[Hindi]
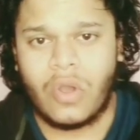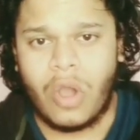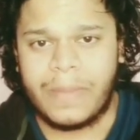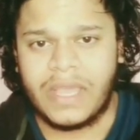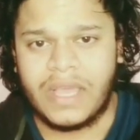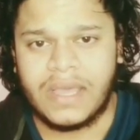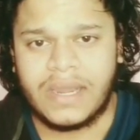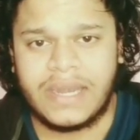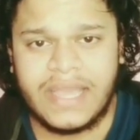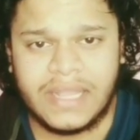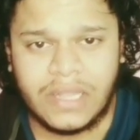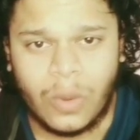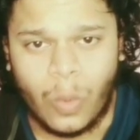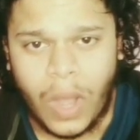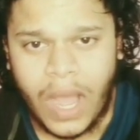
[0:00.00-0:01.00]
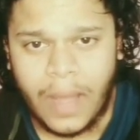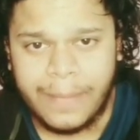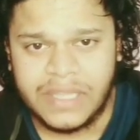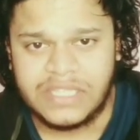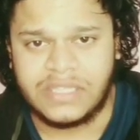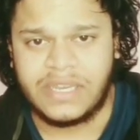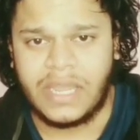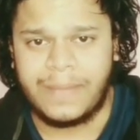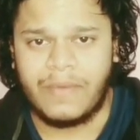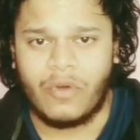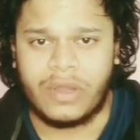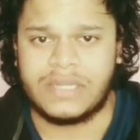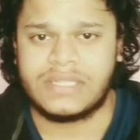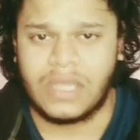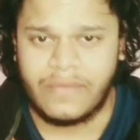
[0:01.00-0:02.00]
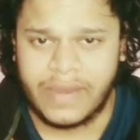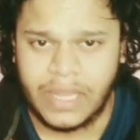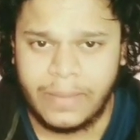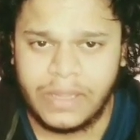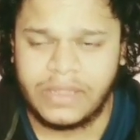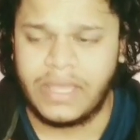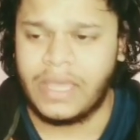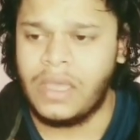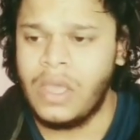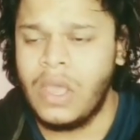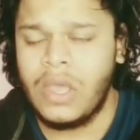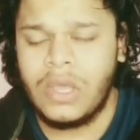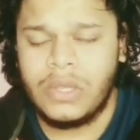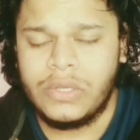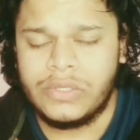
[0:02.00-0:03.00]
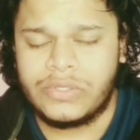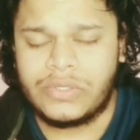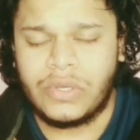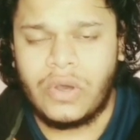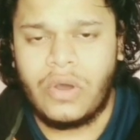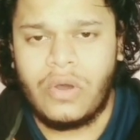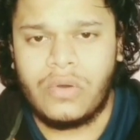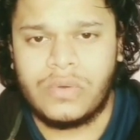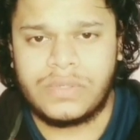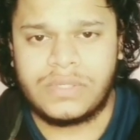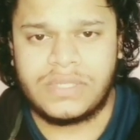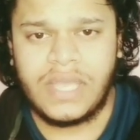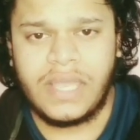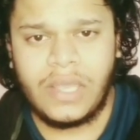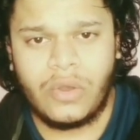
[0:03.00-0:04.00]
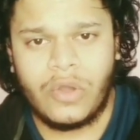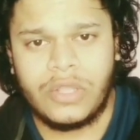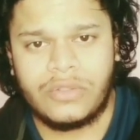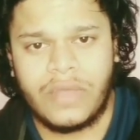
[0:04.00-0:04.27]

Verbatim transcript: को कॉपी कर लिया था वहां पर जितने भी वॉरियर्स अवेलेबल थे सो so, उससे ही कोई